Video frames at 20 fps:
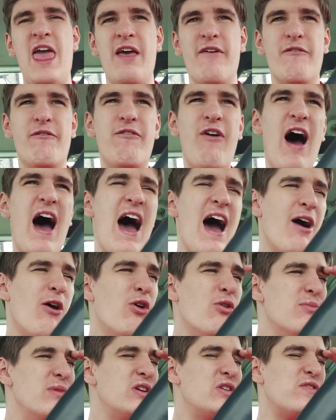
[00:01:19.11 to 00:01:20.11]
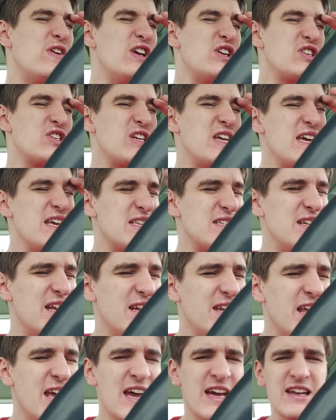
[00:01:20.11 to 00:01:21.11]
Warum? Ich verstehe es nicht.
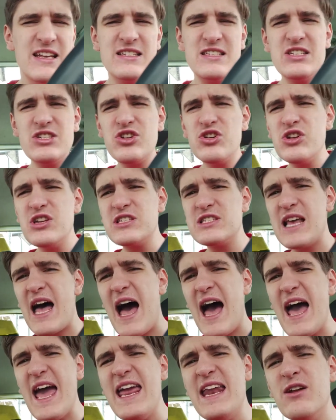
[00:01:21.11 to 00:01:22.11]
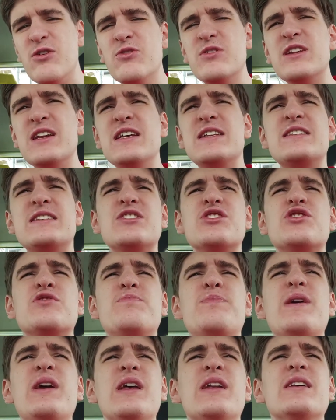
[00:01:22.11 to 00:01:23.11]
Das ist schon das 100.
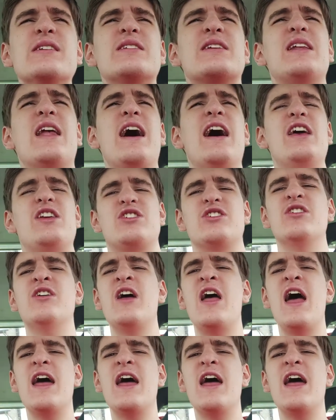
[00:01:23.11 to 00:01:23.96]
Spiel das gleiche.